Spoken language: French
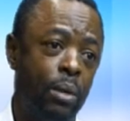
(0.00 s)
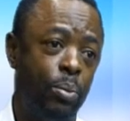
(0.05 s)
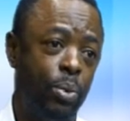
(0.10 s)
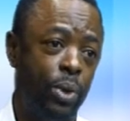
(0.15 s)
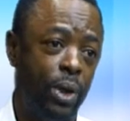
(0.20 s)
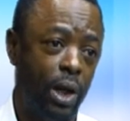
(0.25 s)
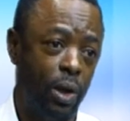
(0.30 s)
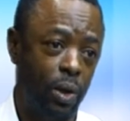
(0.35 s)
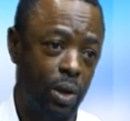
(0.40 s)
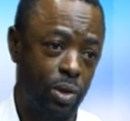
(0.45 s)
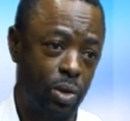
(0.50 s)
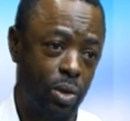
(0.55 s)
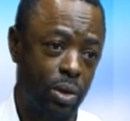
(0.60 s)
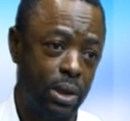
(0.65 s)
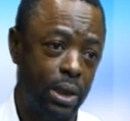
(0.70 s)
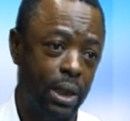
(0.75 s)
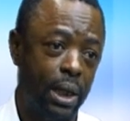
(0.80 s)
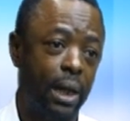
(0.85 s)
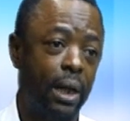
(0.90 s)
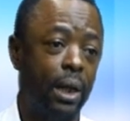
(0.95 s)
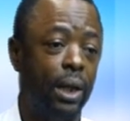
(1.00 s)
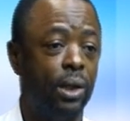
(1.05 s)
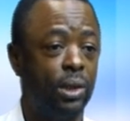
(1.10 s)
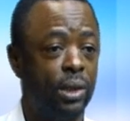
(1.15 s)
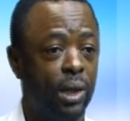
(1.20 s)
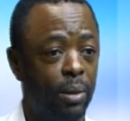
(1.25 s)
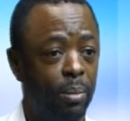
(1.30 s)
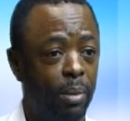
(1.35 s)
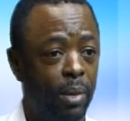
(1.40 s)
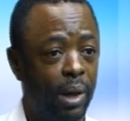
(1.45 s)
puis les lois ordinaires, et
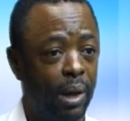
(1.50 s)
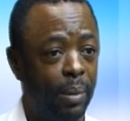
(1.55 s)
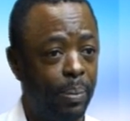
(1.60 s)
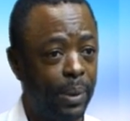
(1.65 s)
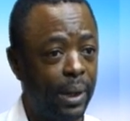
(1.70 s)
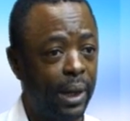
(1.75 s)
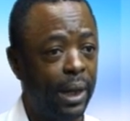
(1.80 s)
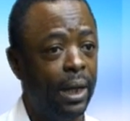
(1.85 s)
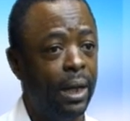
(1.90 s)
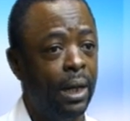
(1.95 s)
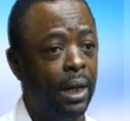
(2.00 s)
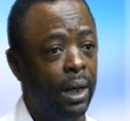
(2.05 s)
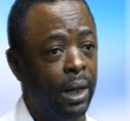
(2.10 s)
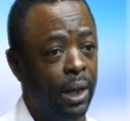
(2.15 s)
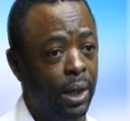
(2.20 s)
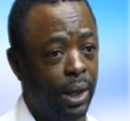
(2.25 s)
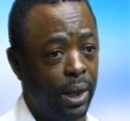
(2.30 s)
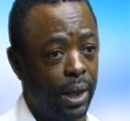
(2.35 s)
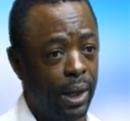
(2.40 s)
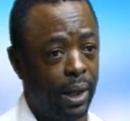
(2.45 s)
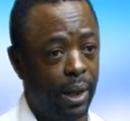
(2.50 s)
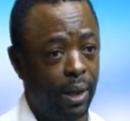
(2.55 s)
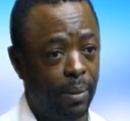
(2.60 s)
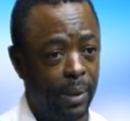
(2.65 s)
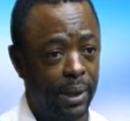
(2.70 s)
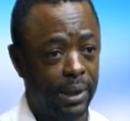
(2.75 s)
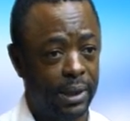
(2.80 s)
seulement après les règlements,